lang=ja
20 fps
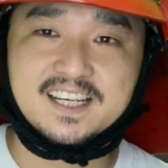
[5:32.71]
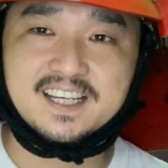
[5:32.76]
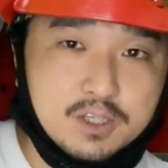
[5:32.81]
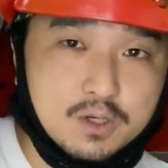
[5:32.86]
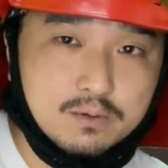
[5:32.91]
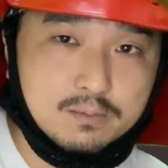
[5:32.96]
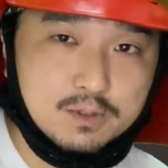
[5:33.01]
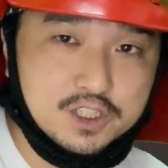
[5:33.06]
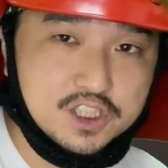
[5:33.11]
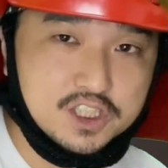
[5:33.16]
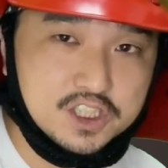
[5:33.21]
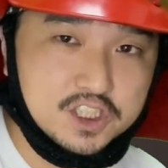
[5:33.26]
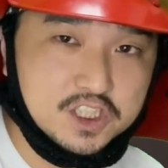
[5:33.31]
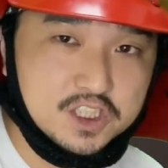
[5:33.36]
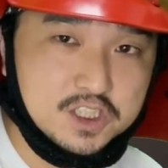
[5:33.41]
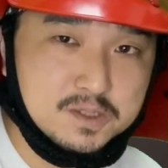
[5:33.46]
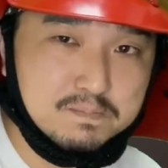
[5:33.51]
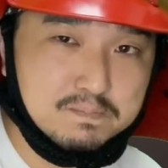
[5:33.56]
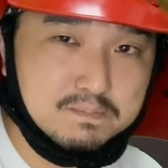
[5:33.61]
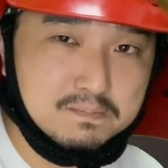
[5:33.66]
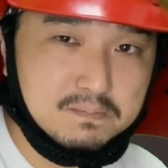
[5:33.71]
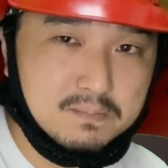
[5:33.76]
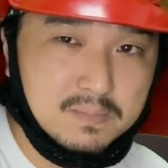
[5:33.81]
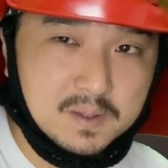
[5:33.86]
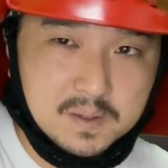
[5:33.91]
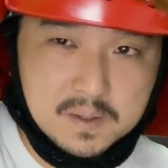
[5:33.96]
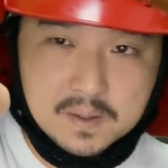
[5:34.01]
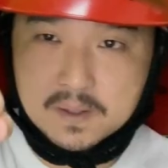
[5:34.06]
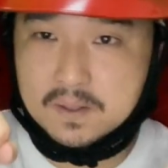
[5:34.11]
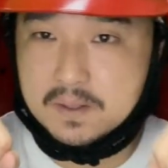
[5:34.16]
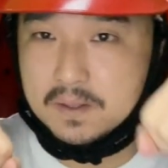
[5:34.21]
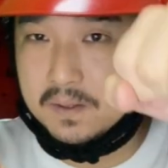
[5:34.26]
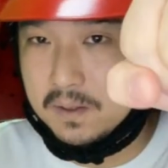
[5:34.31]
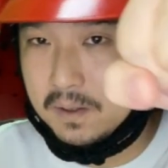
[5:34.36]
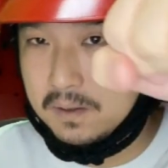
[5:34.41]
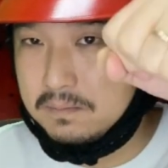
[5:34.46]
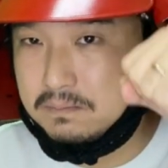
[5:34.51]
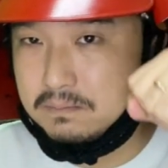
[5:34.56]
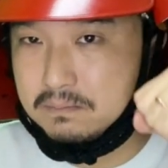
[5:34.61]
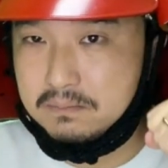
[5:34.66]
今日も一日、
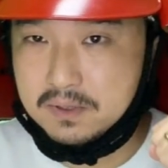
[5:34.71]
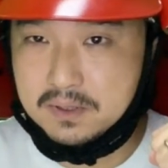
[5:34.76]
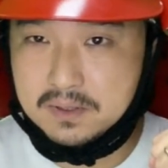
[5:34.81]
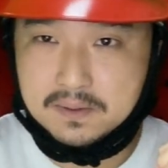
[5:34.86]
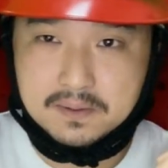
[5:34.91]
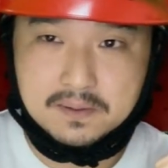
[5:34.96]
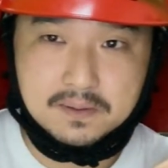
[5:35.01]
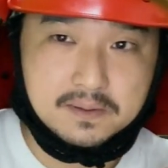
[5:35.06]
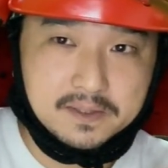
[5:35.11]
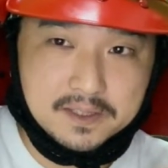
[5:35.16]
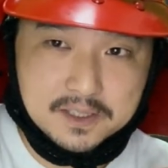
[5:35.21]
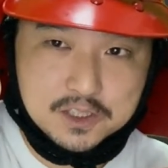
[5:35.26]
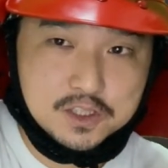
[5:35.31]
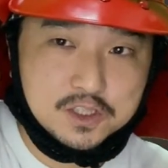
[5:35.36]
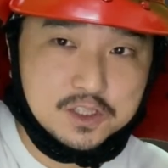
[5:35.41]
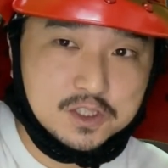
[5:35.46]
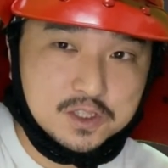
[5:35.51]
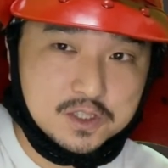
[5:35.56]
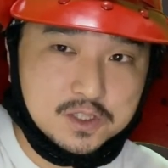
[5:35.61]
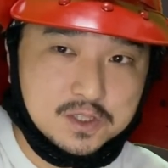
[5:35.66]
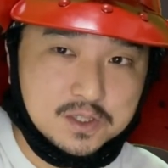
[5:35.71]
ロンボー歴史。